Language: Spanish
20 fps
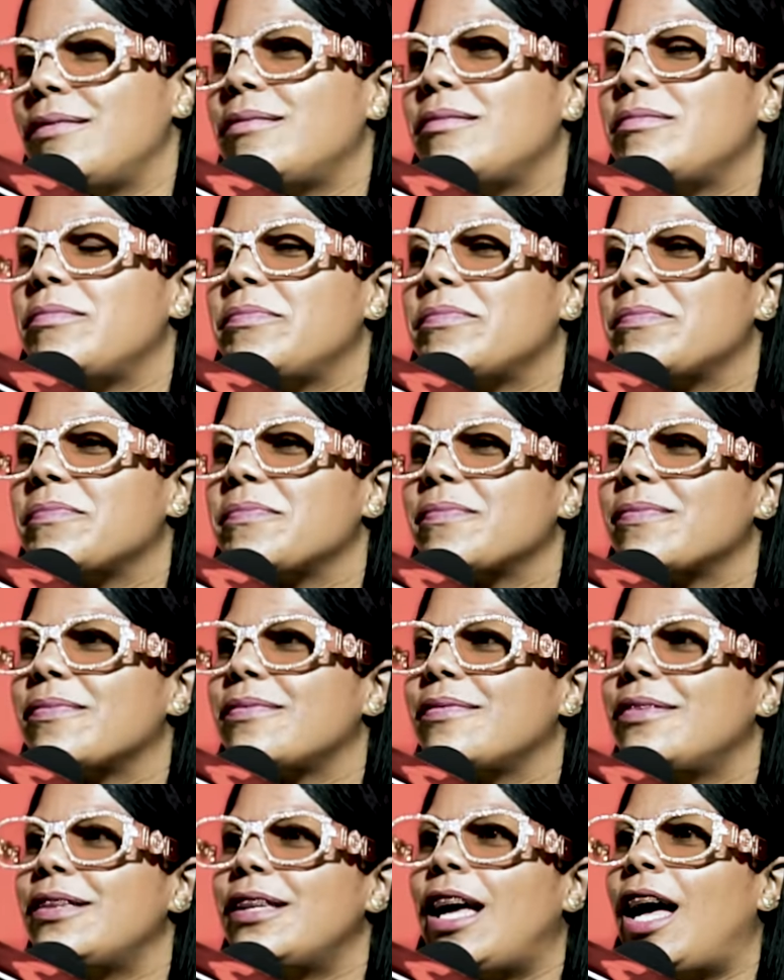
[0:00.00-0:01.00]
a la celda.
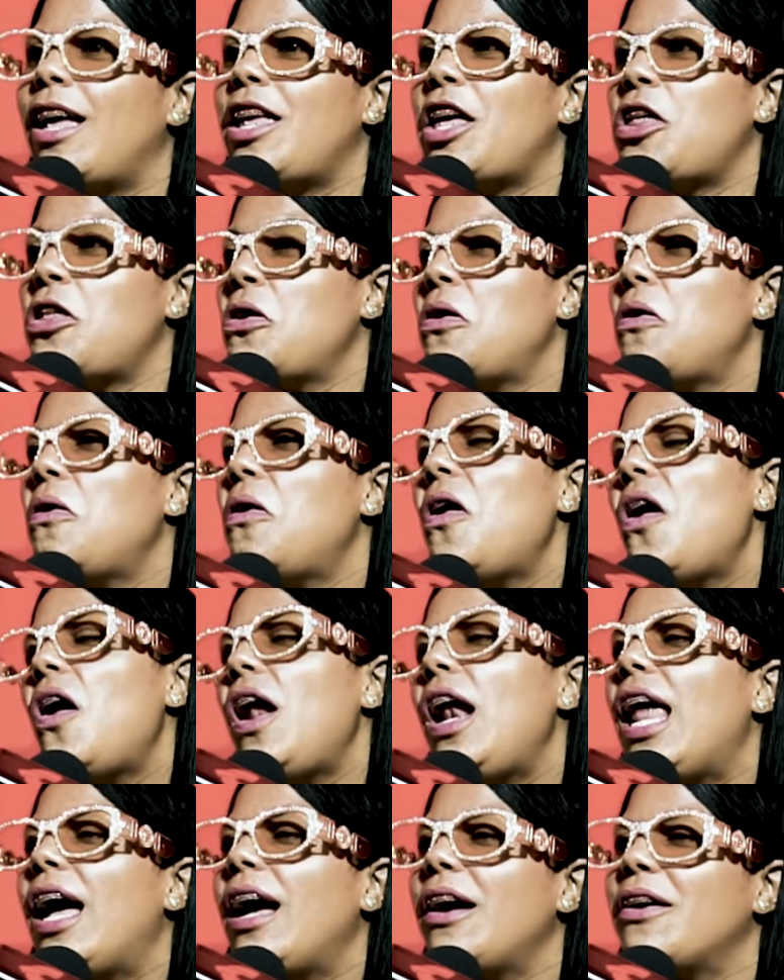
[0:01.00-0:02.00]
dijo
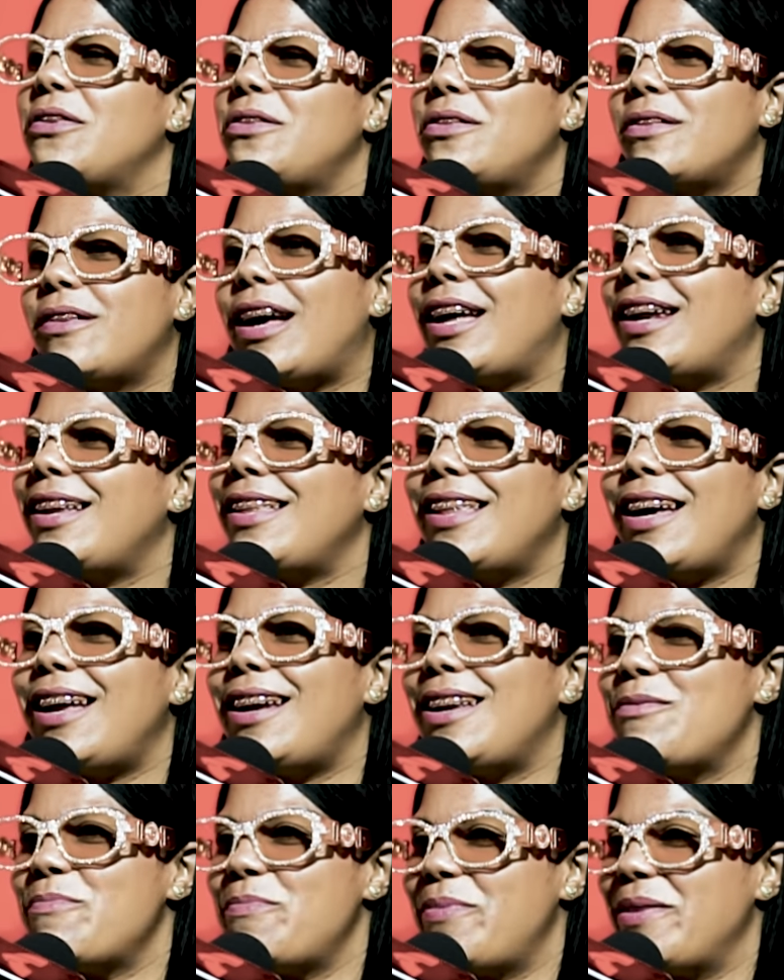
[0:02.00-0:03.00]
hola con su carita
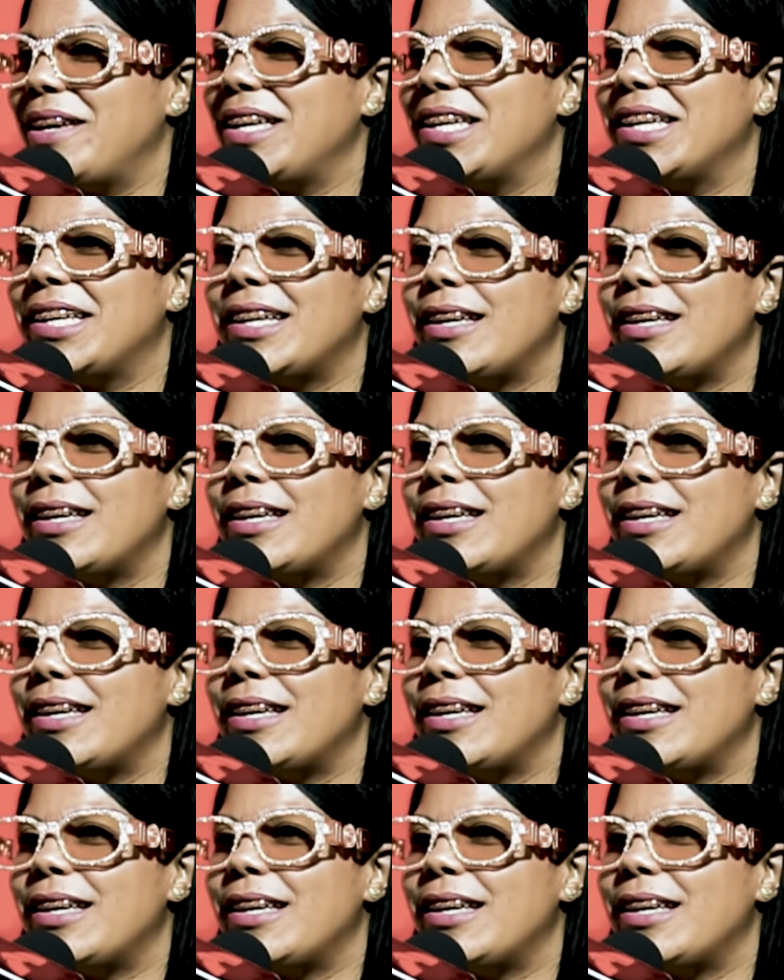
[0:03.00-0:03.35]
limpia.